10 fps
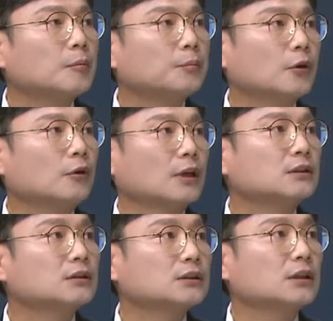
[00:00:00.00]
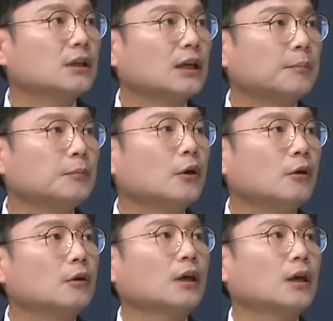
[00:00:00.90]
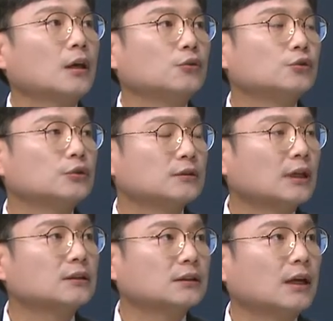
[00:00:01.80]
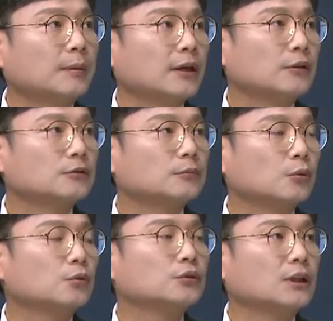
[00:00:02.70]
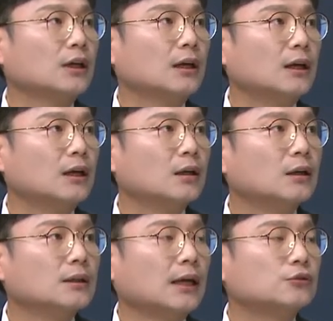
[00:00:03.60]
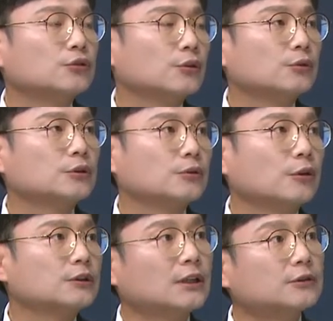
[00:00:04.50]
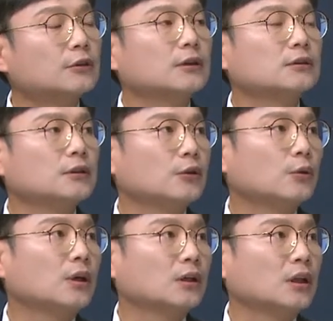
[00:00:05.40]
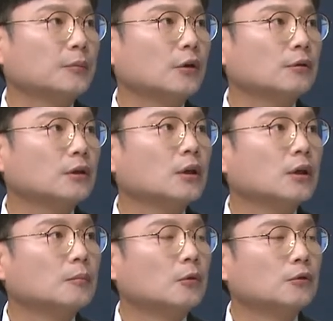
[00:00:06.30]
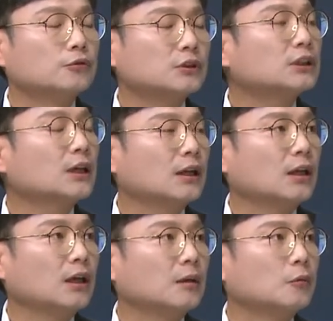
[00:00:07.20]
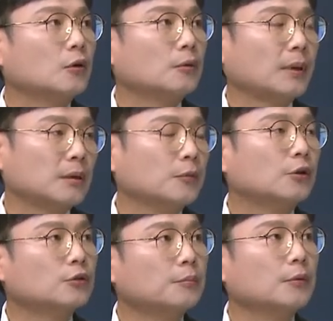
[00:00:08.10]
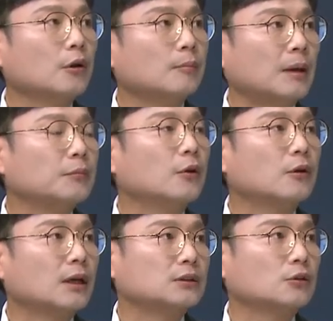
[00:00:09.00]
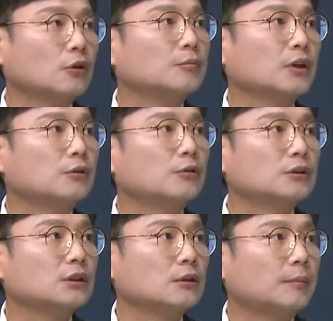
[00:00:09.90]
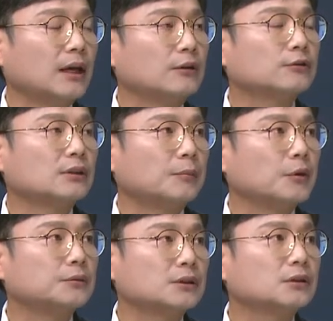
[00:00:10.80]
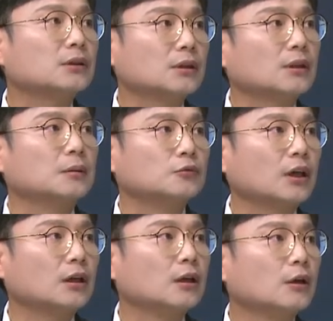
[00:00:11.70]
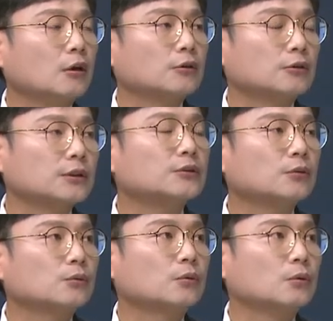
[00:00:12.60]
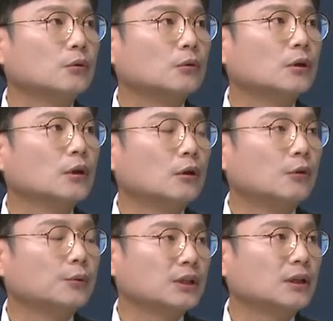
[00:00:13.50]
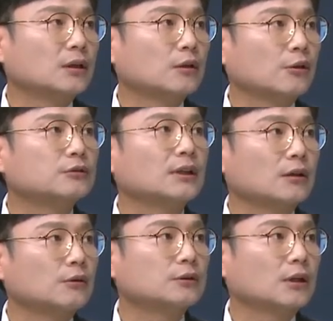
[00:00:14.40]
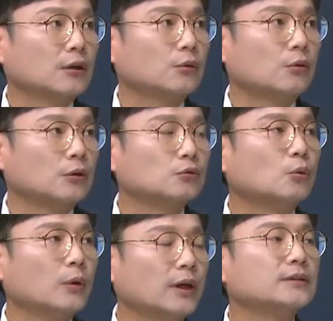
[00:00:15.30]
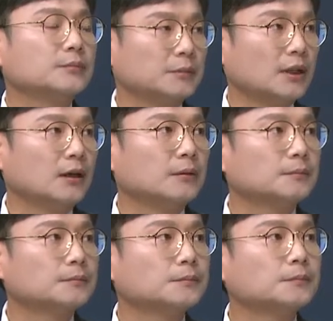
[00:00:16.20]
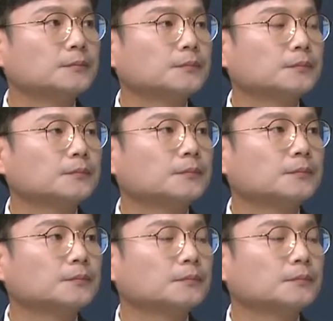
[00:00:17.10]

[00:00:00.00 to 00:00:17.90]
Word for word: 감염병의 특징이 한 명의 유증상자, 바이러스 보균자가 다중이용시설, 지하철 같은 걸 이용하게 되면 뭐 순식간에 뭐 100명, 1000명, 만 명까지 전염되는 것이 이런 바이러스 감염의 특징이기 때문에 예. 어, 선제적으로 어, 위기 단계를 격상할 것을 계속 권고해 왔습니다. 예. 지금